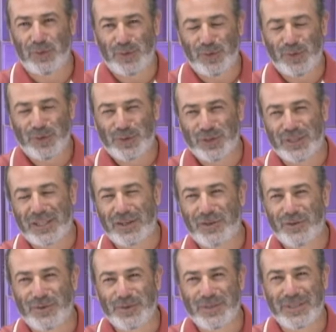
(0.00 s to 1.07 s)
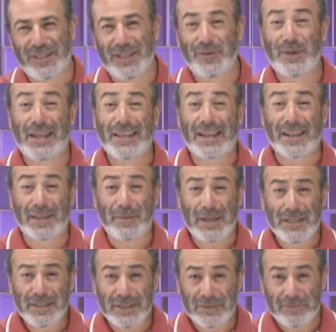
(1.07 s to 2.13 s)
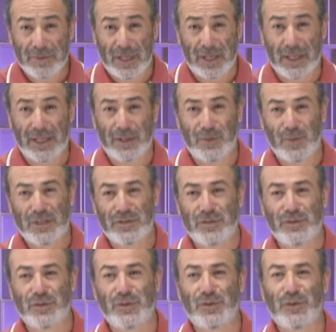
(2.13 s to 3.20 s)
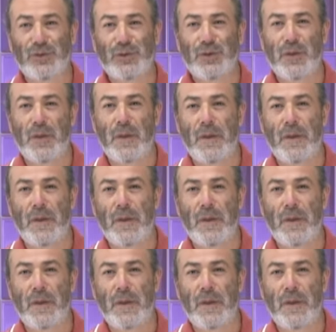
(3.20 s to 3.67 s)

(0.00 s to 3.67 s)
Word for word: Un gusto estar con ustedes una tarde más aquí en nuestro